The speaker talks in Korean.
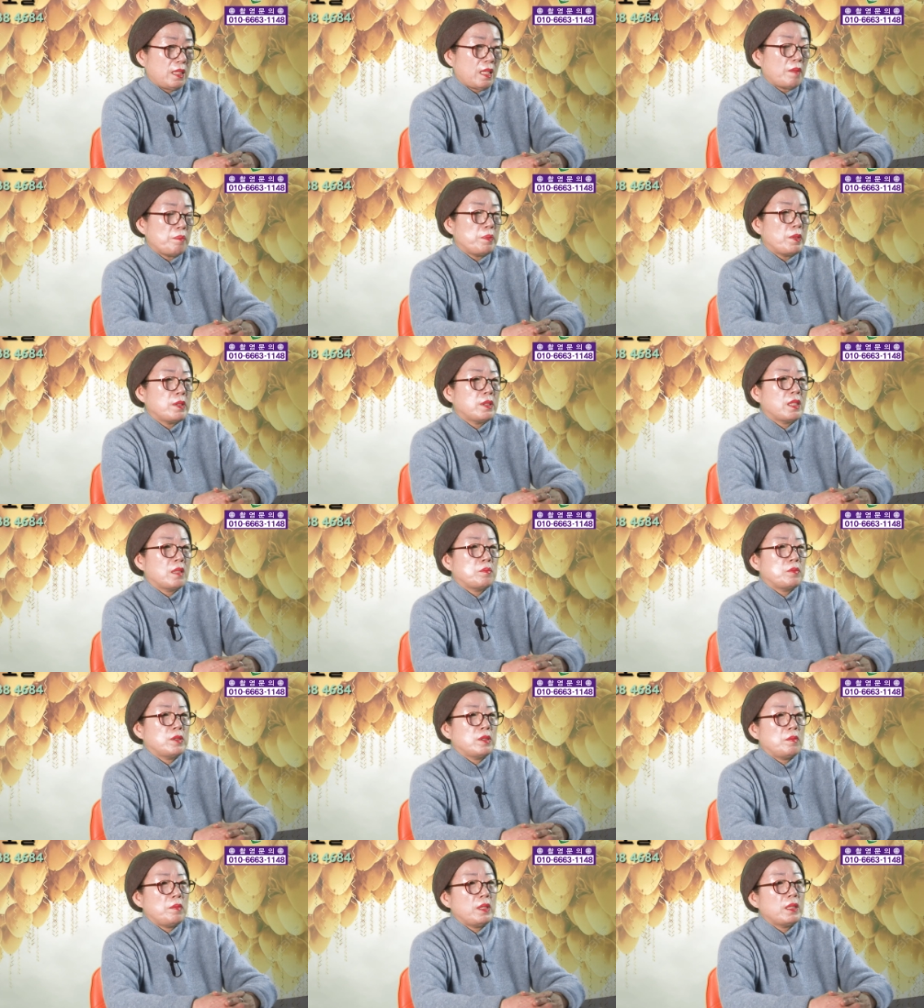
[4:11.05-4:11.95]
남편이란
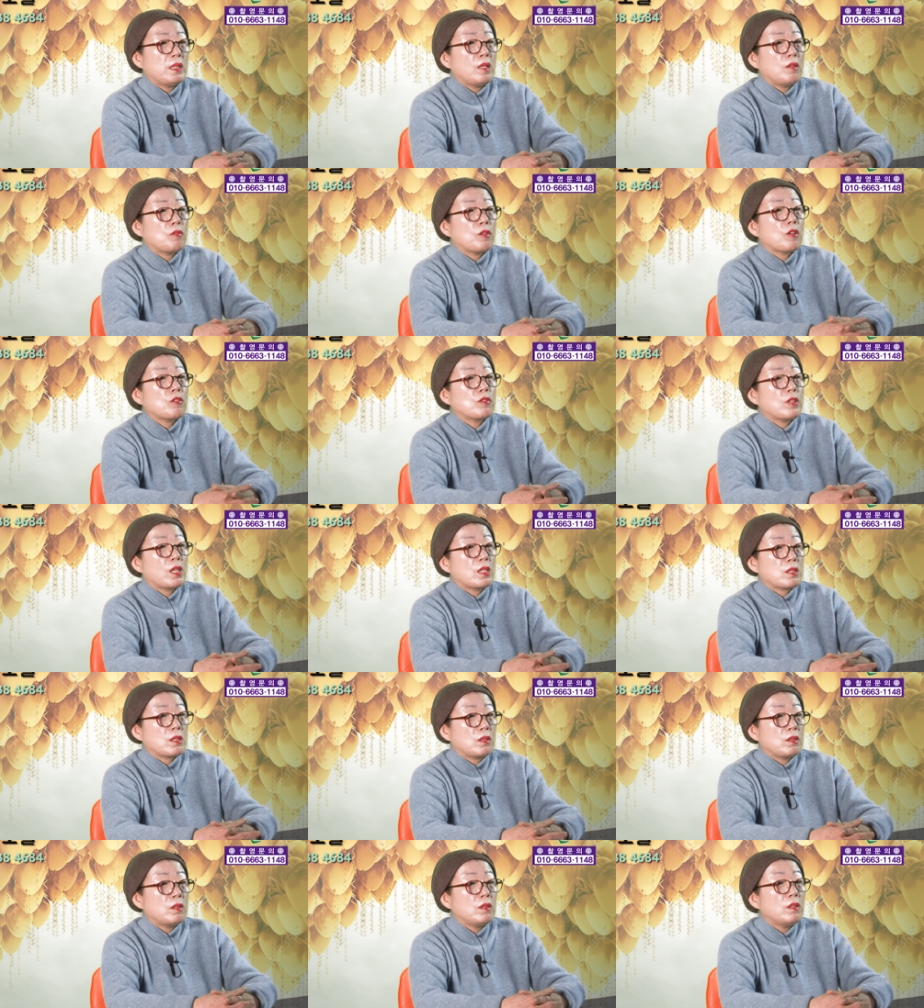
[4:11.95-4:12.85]
분이 맨날 외국에
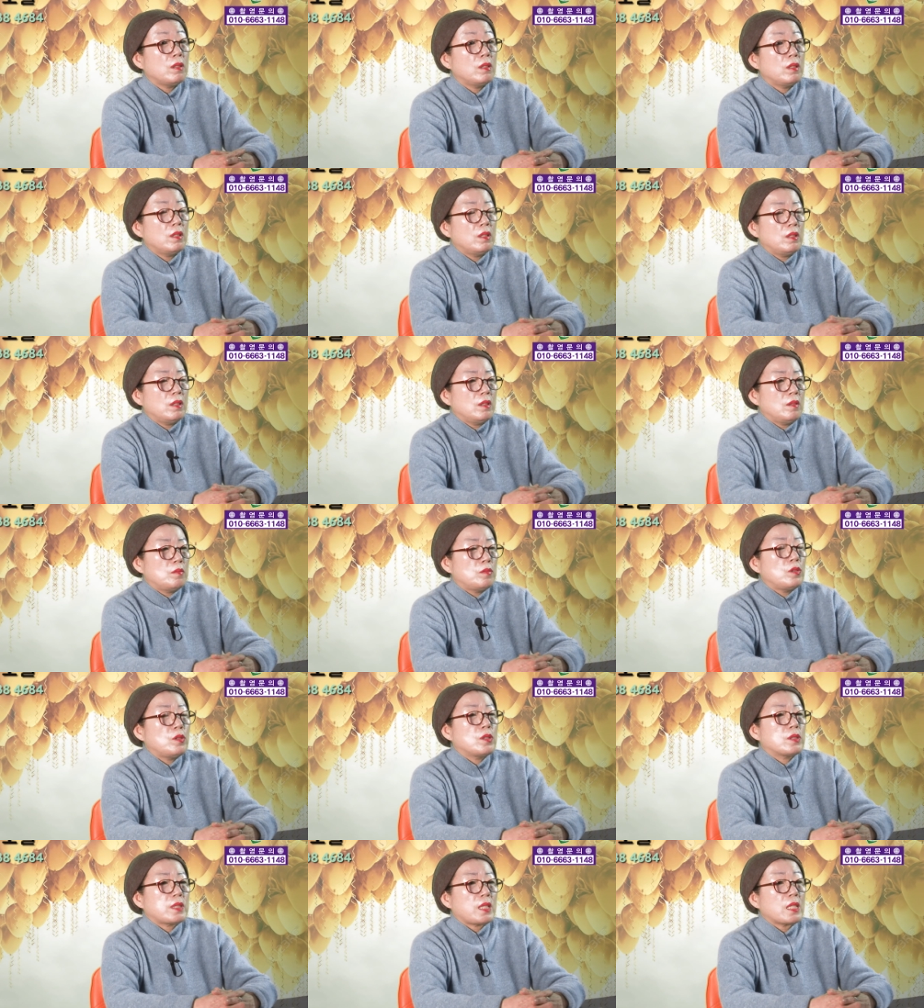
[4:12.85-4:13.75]
가서
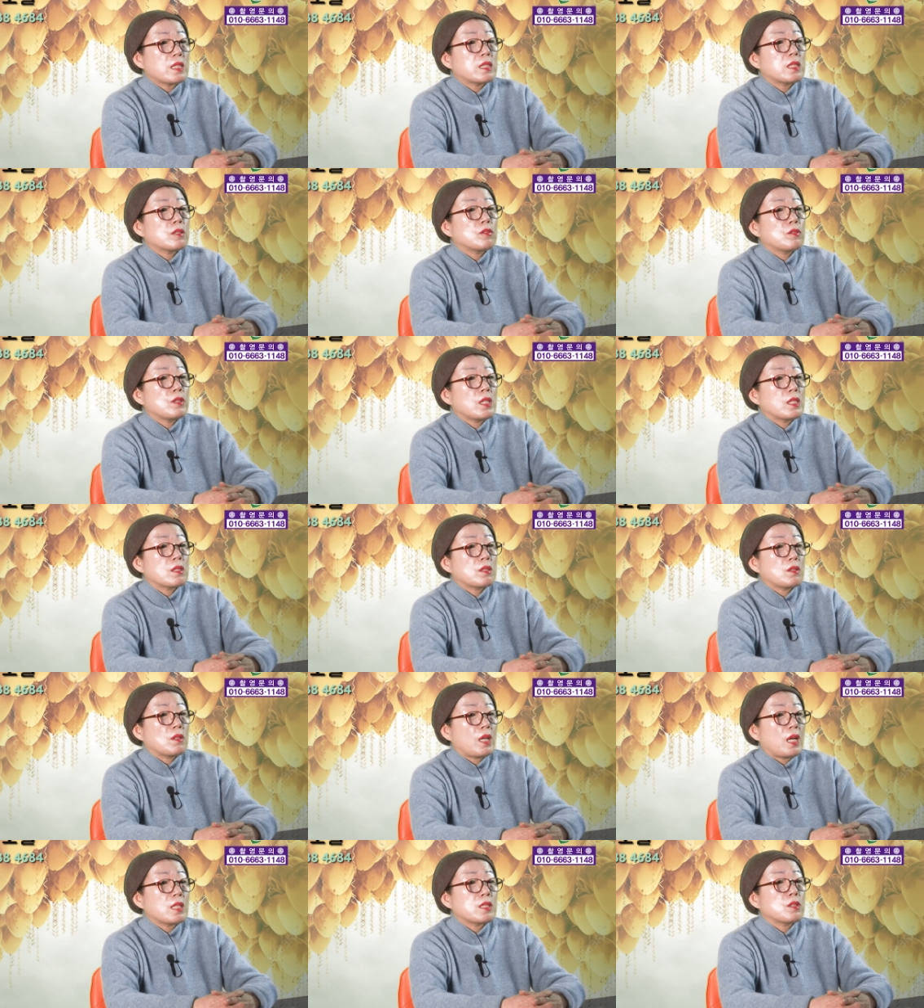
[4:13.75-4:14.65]
물론 자식을
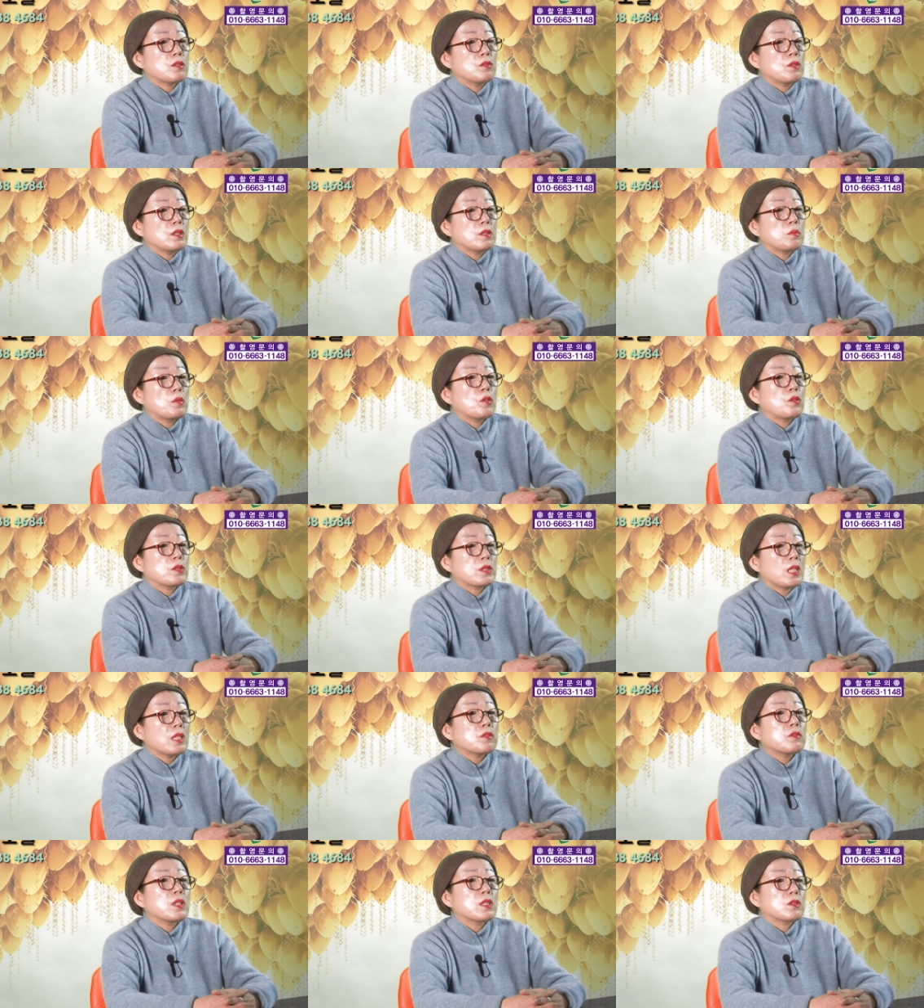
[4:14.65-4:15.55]
위해서 가정을 위해서 먹고
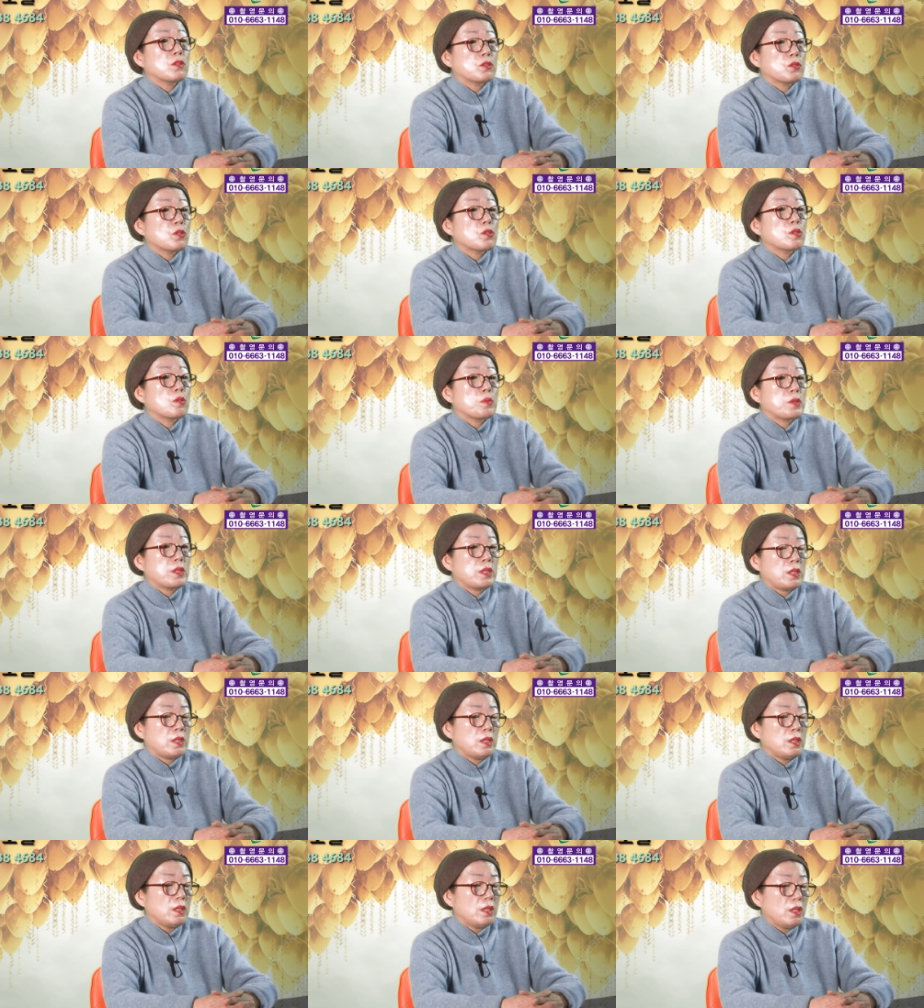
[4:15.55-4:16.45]
살기 위해서 어쩔 수
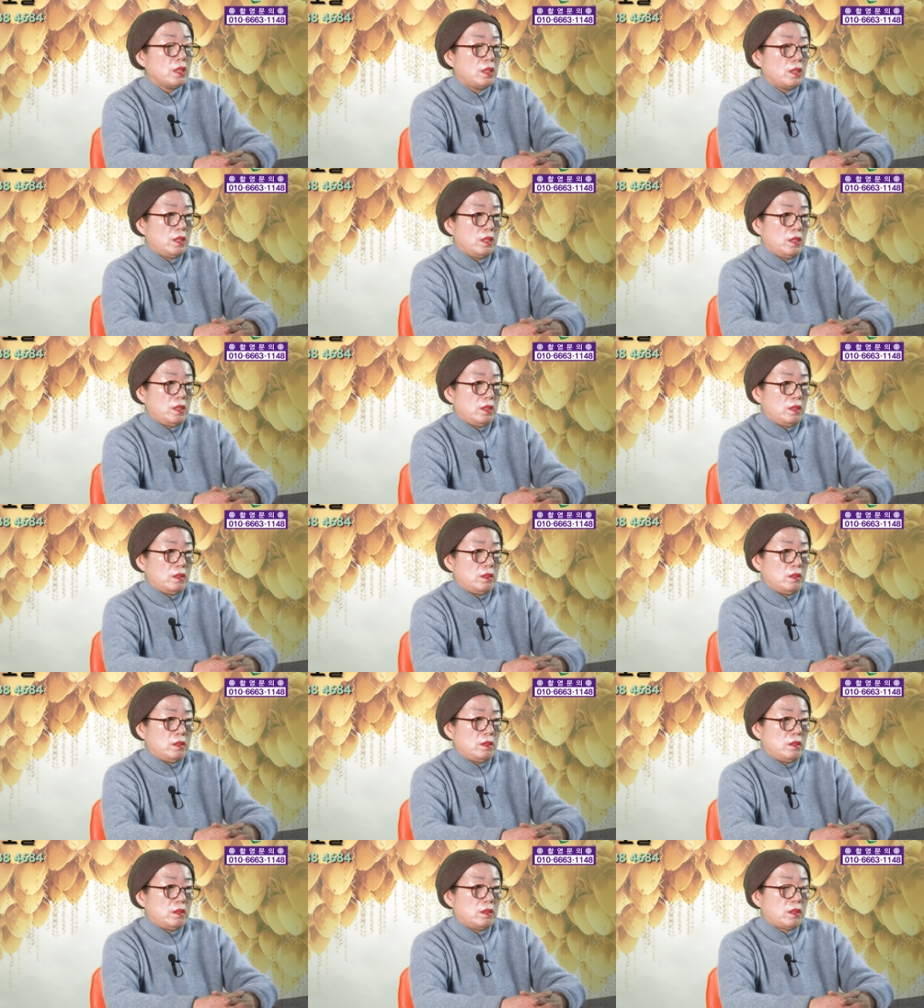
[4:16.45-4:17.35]
없이
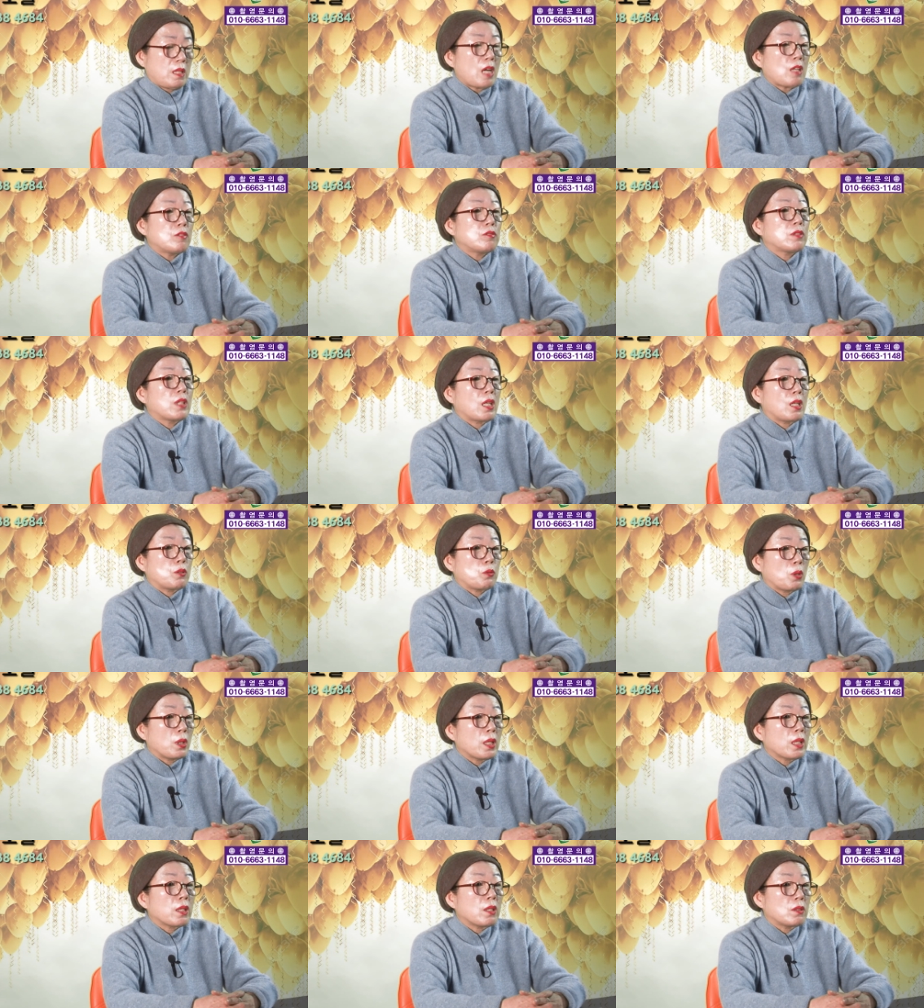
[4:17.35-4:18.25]
어, 각국 나라
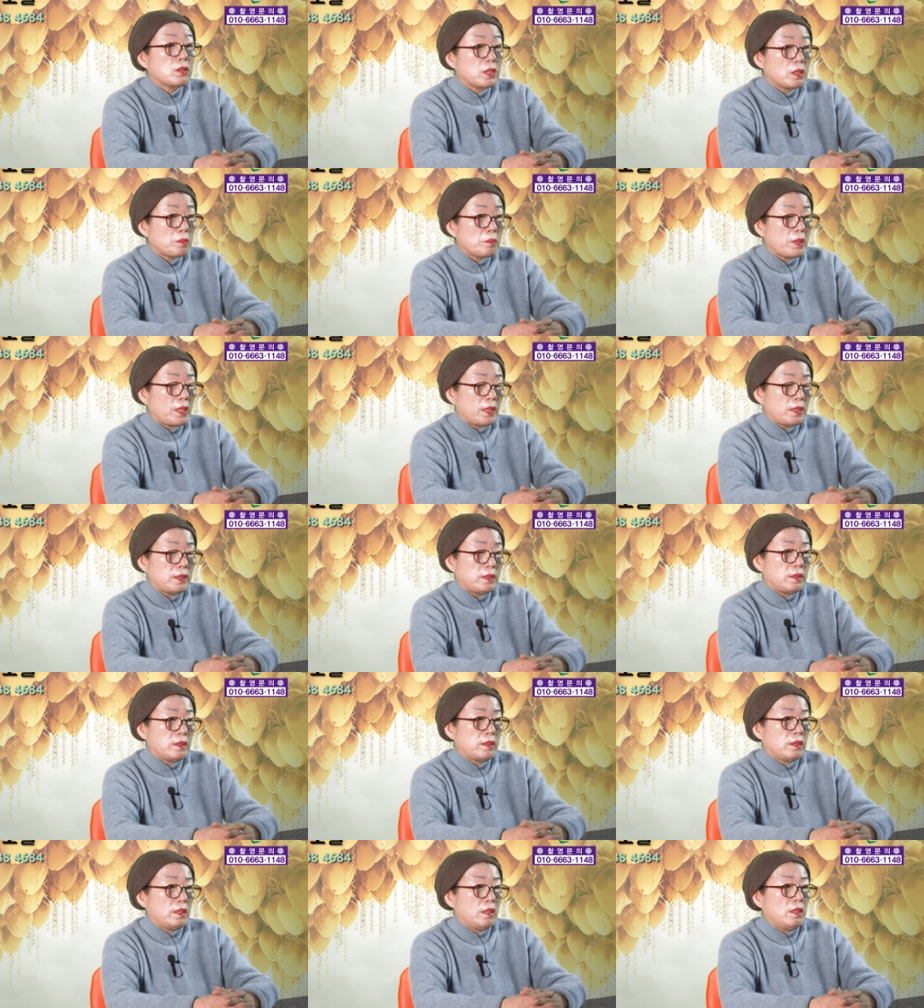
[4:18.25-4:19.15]

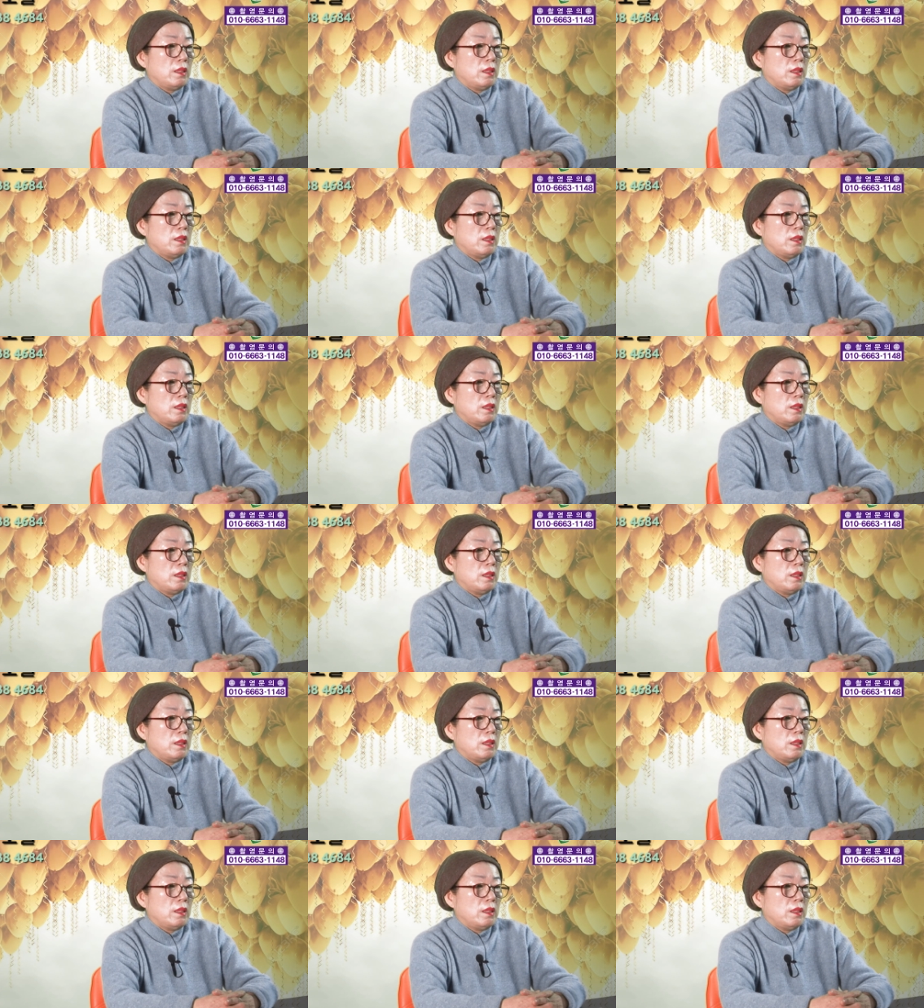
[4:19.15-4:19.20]
돌아댕겼지만